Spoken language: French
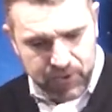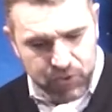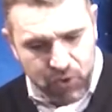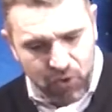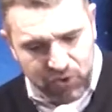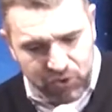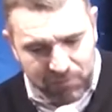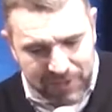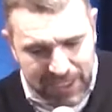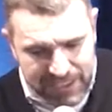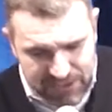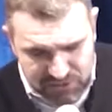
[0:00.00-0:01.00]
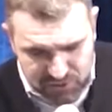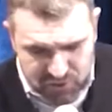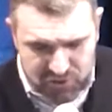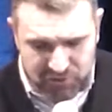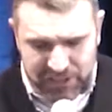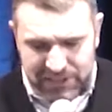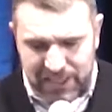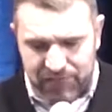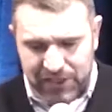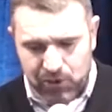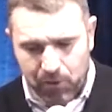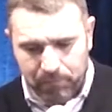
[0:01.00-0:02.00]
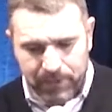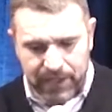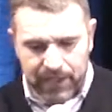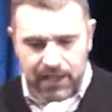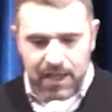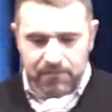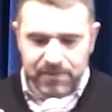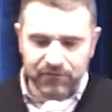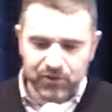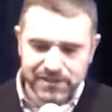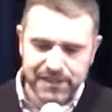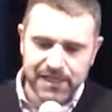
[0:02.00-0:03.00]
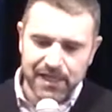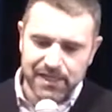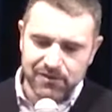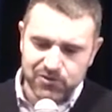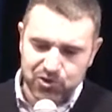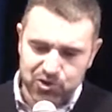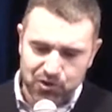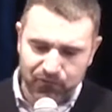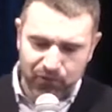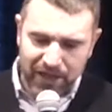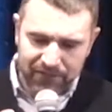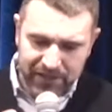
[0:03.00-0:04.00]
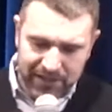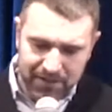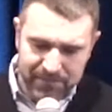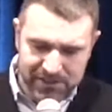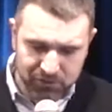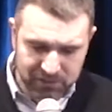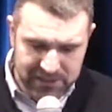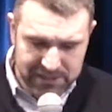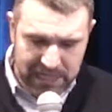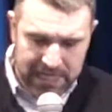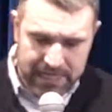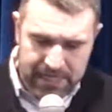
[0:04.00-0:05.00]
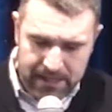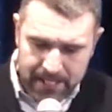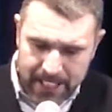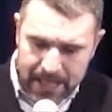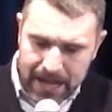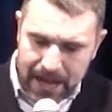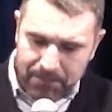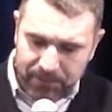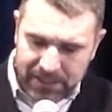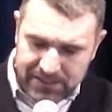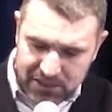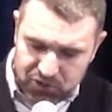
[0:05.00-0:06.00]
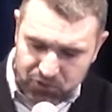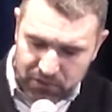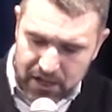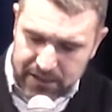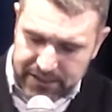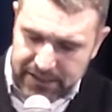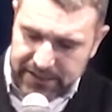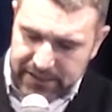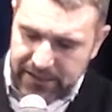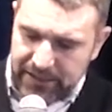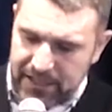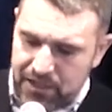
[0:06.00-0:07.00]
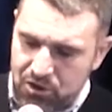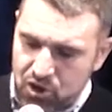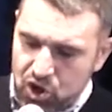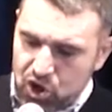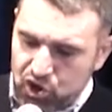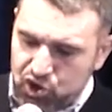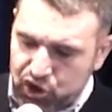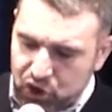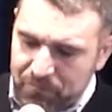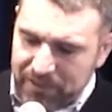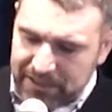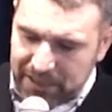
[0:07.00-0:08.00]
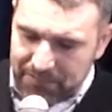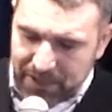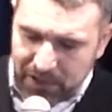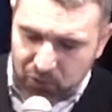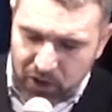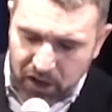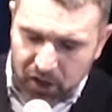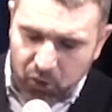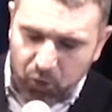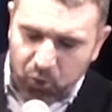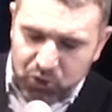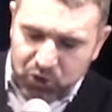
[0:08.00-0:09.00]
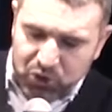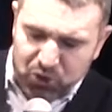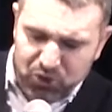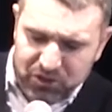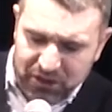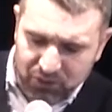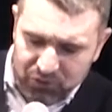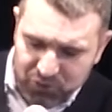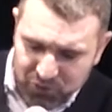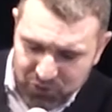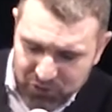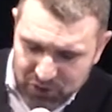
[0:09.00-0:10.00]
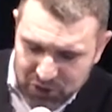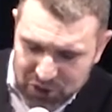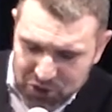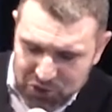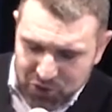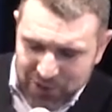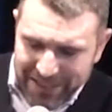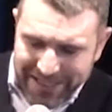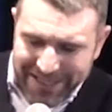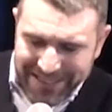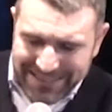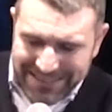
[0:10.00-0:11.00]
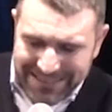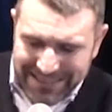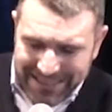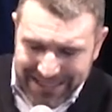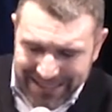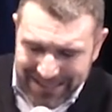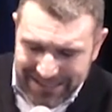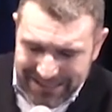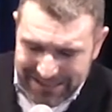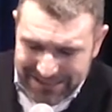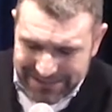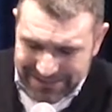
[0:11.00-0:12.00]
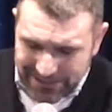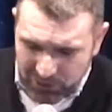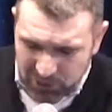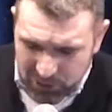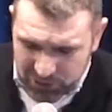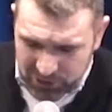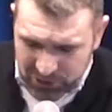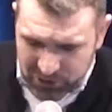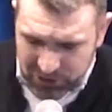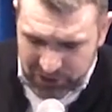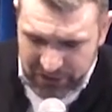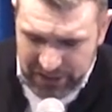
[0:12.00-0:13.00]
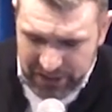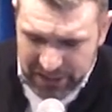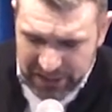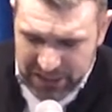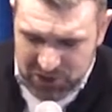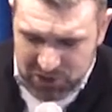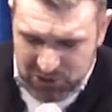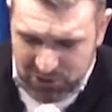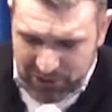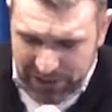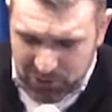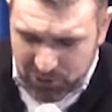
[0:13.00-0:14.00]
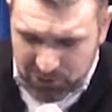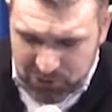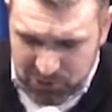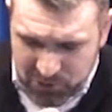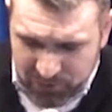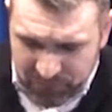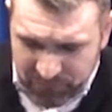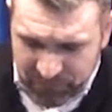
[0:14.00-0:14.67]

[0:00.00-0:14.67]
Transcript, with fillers: non comme l'alliance que je traitais avec leur père, mais voici l'alliance que je ferai avec la maison d'Israël. Après ces jours-là, dit l'Éternel, je mettrai ma loi au-dedans d'eux, je l'écrirai dans leur cœur, et je serai leur Dieu,